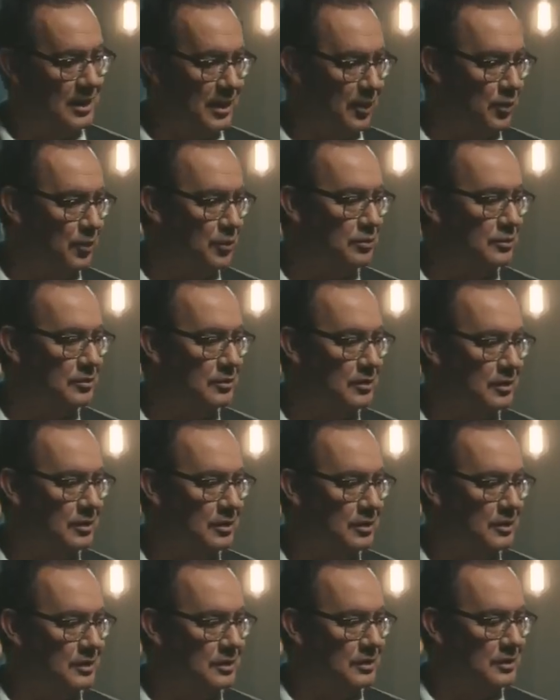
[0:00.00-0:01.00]
E eu
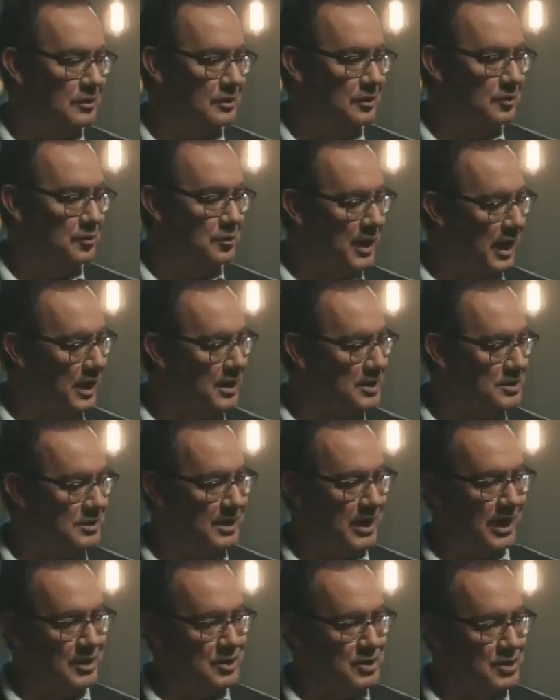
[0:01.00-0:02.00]
me
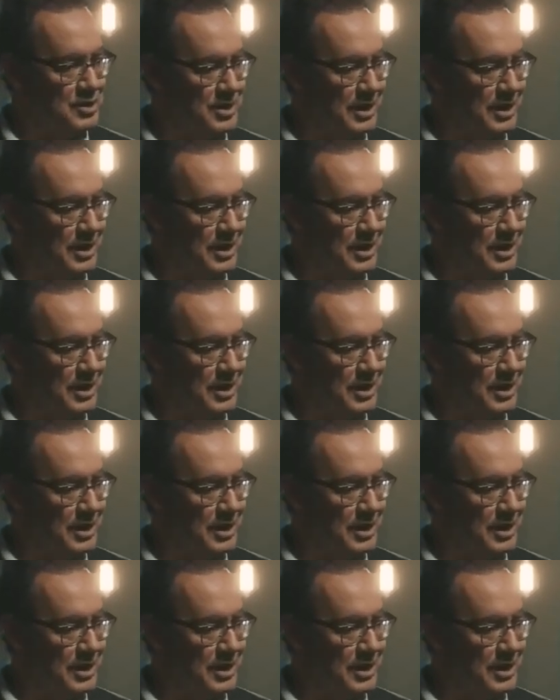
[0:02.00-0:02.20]
arrisquei